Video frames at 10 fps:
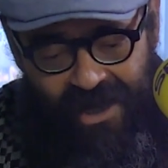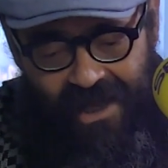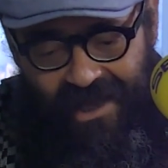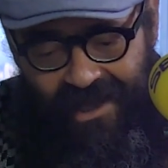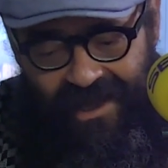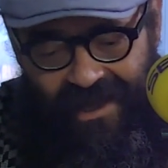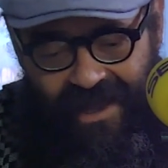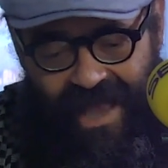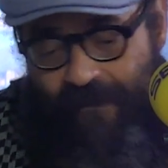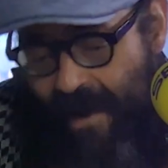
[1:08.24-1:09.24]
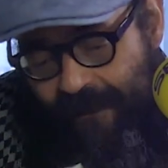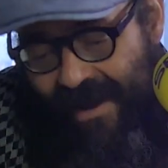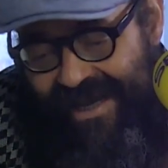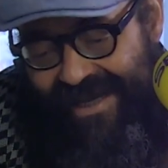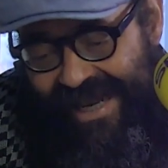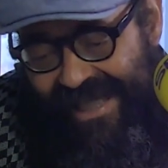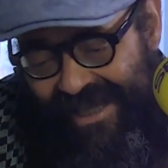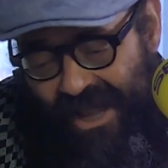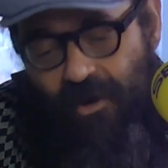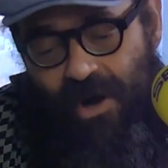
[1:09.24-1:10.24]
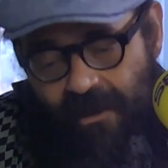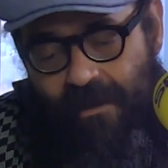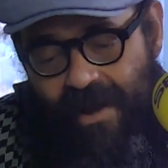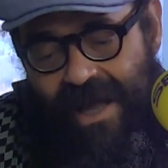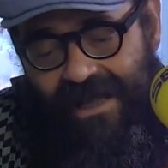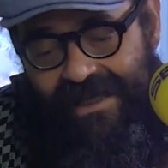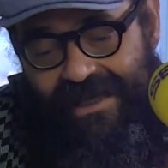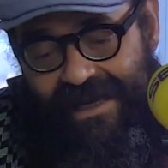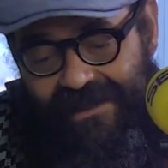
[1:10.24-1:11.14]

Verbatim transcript: es más panqui que nadie, una vez más, y en el